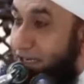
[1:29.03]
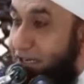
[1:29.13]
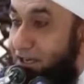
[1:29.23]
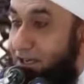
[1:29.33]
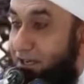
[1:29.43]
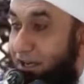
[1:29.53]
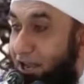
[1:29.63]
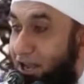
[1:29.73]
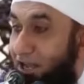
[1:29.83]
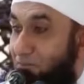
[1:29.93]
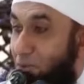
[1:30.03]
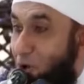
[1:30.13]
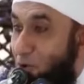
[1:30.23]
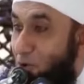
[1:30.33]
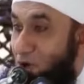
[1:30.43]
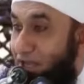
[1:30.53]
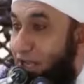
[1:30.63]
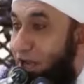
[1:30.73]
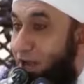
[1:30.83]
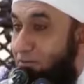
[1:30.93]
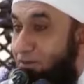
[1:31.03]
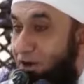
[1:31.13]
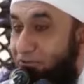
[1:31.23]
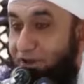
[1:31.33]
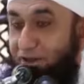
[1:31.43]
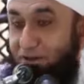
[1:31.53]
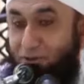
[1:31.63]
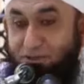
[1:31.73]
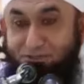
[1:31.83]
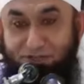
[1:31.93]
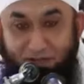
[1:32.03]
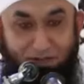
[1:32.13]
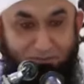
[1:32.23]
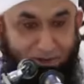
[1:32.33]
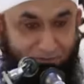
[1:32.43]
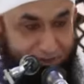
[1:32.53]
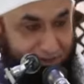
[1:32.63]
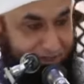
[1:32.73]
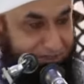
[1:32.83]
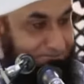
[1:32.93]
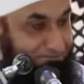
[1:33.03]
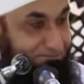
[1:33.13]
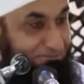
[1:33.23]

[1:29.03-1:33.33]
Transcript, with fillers: ख़ताएँ कर कर एक बोल बोलेंगे अल्लाह माफ़ कर अल्लाह उनके सारे ही माफ़ करें